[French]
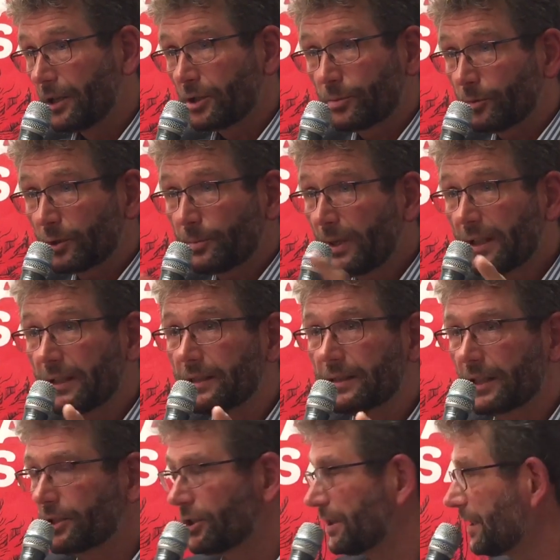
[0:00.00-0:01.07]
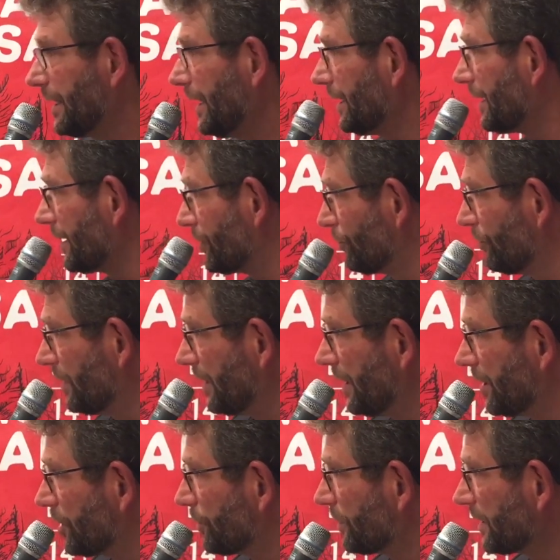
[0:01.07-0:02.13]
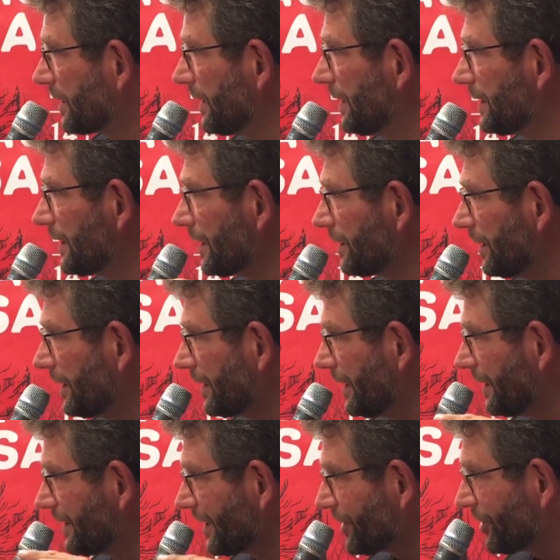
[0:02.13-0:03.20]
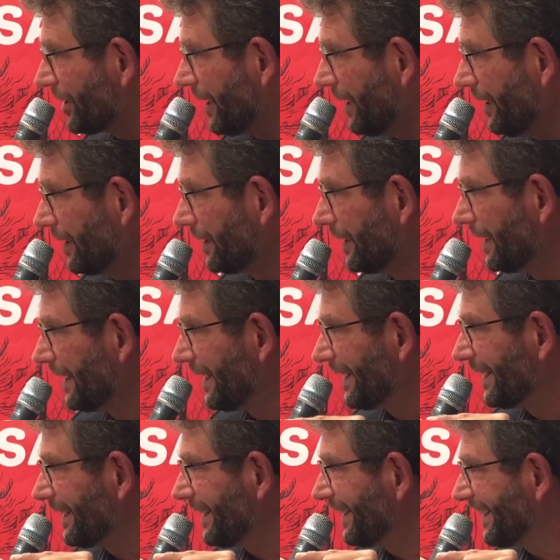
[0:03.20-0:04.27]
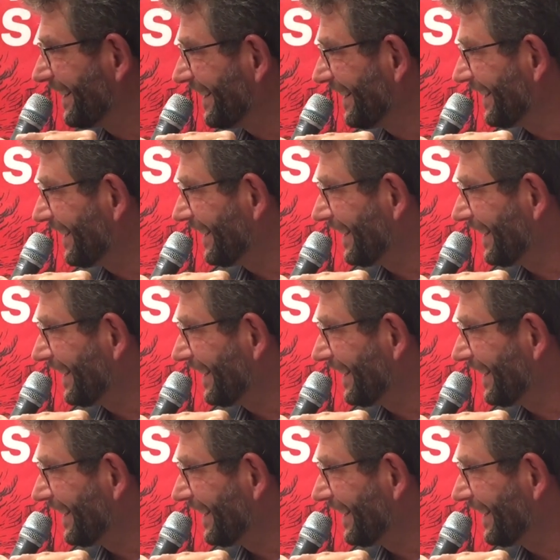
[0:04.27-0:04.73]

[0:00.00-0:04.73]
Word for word: Je ne pense pas qu'il s'agisse là d'un suicide, je pense qu'il s'agit là de conscience.